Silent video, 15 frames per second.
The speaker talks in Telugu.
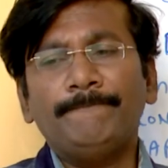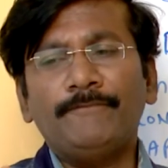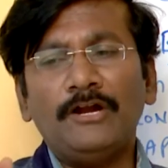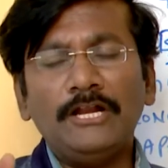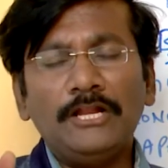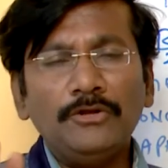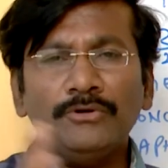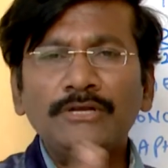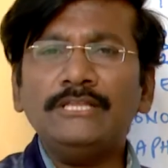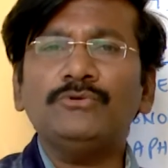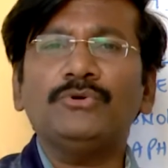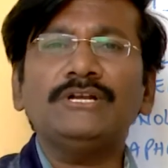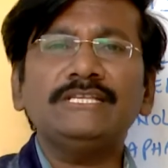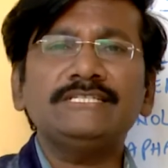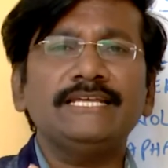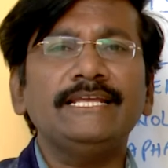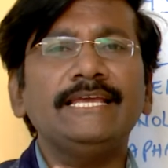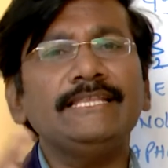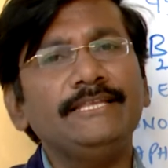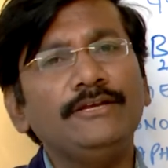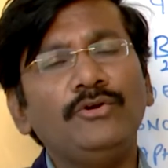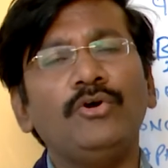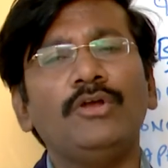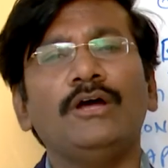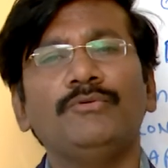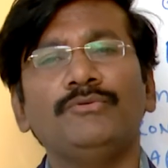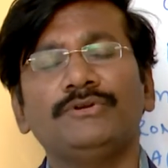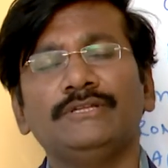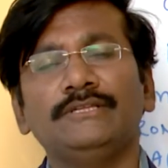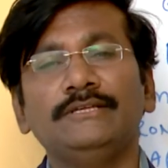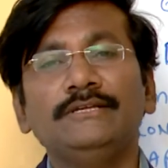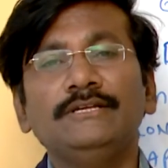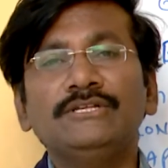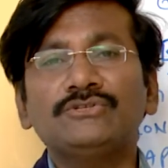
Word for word: వాళ్ళు అనుకునేది ఒకటి జరిగేది ఇంకోలా ఉంటుంది